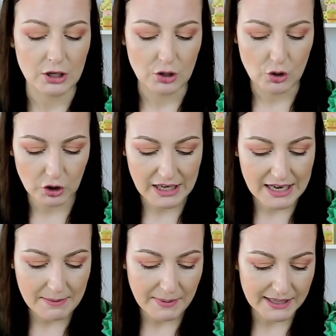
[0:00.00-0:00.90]
no
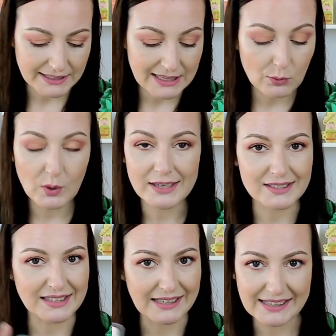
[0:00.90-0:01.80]
tiene
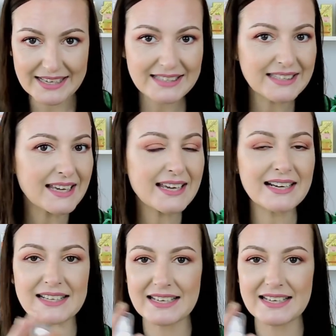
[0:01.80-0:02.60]
partículas de glitter,